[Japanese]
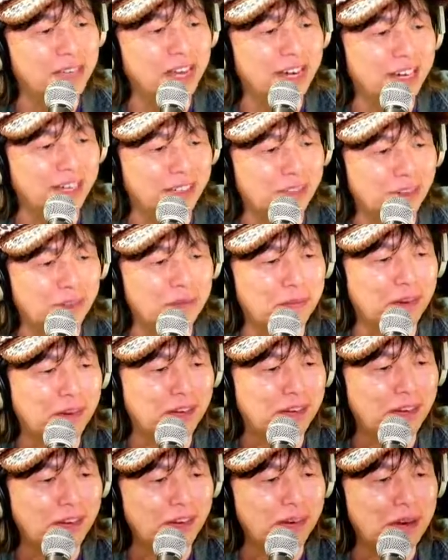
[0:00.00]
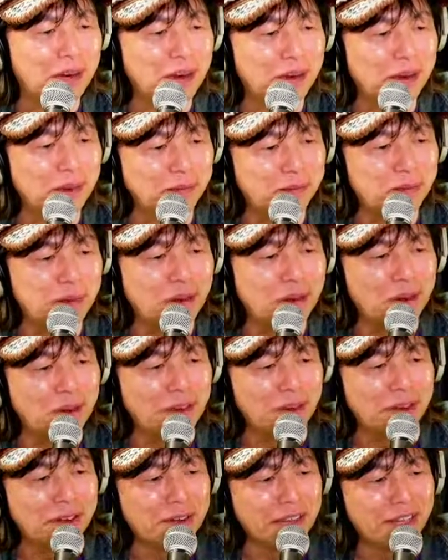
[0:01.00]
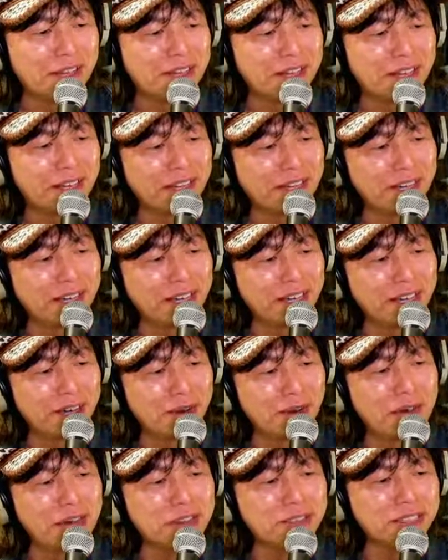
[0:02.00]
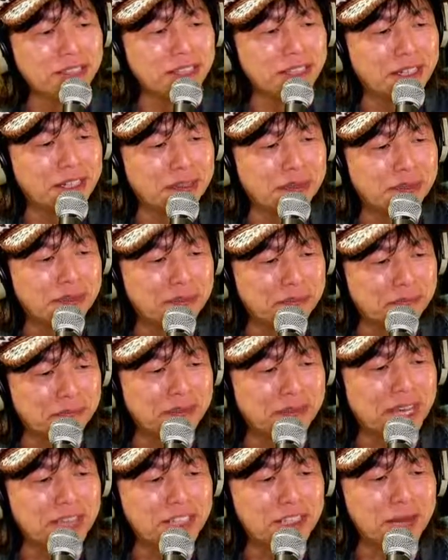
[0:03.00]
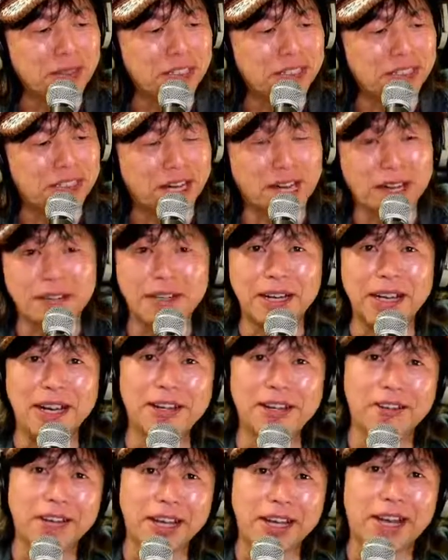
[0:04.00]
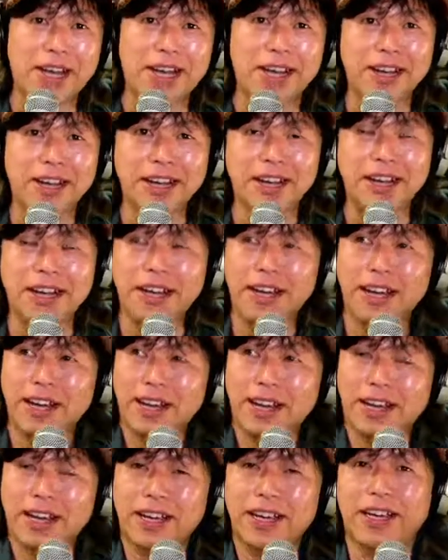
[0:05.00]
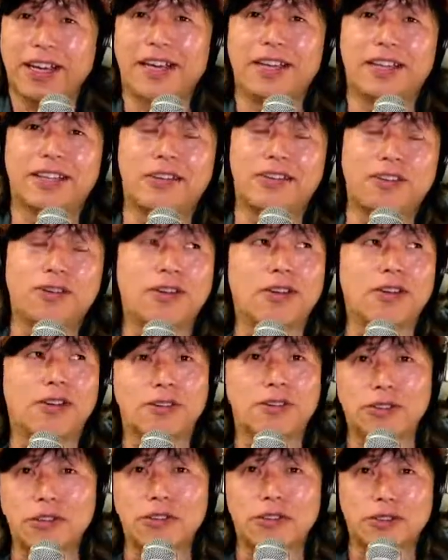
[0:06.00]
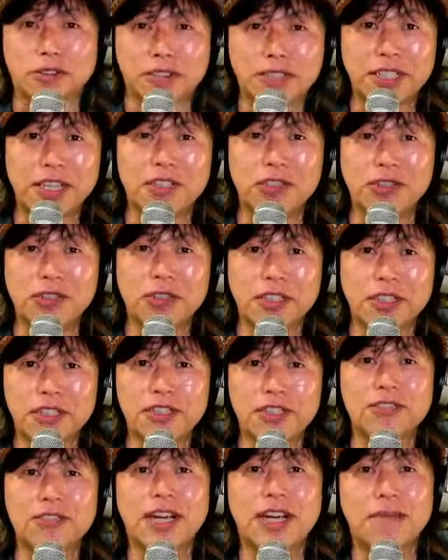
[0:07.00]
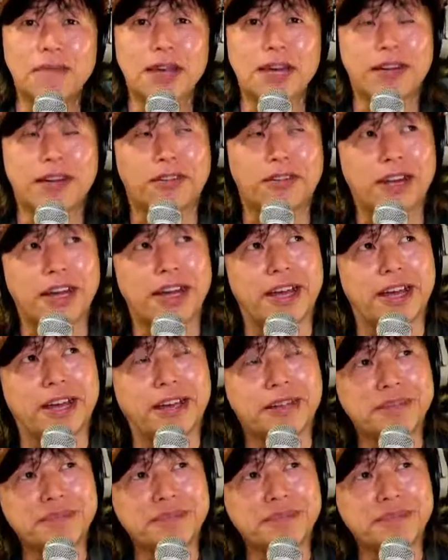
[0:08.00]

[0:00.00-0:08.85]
川こんばんは。うん。えー、ワクチン、うん、大丈夫でしたかあのね、えー、っと、そう、ちょうど1週間前のね、